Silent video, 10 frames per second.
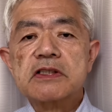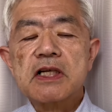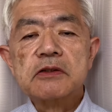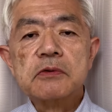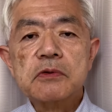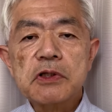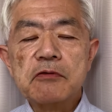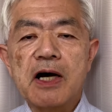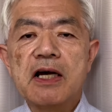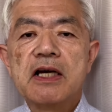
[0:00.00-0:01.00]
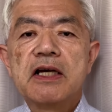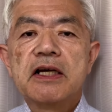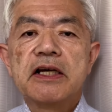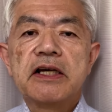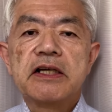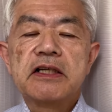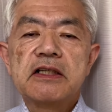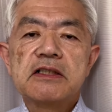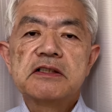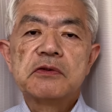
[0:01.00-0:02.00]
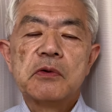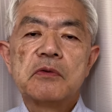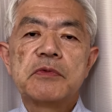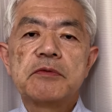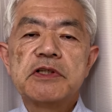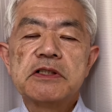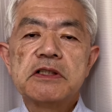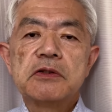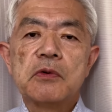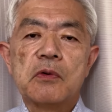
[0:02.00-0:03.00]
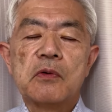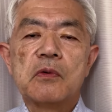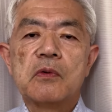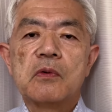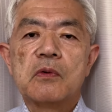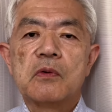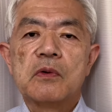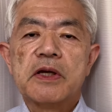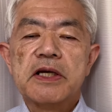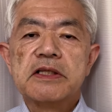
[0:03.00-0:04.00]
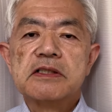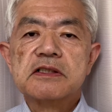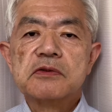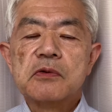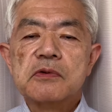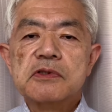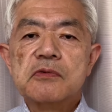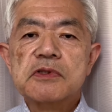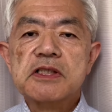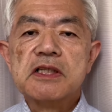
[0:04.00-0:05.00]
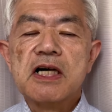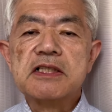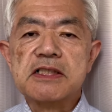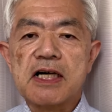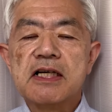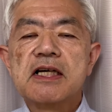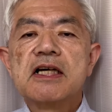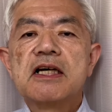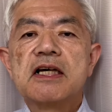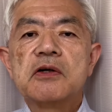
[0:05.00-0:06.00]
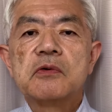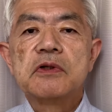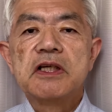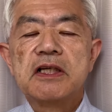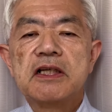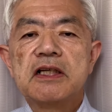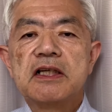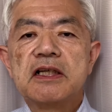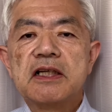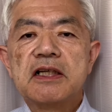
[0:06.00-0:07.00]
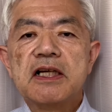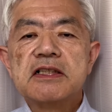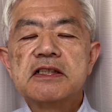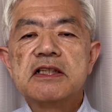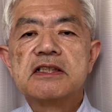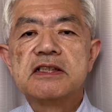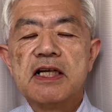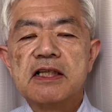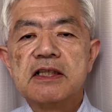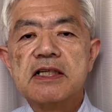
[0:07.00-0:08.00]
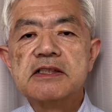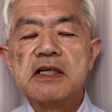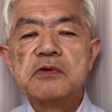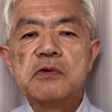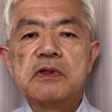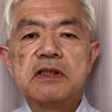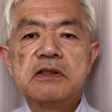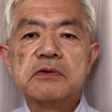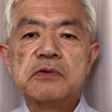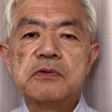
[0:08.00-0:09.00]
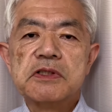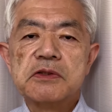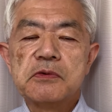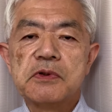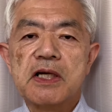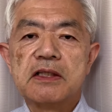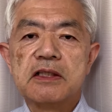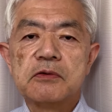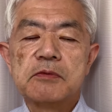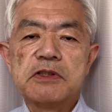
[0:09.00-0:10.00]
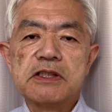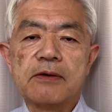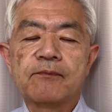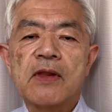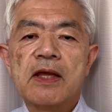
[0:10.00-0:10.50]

スタートの時はイギリスの BBC の系列の送信会社ここに依頼してですね第三国からの送信をやっておりました。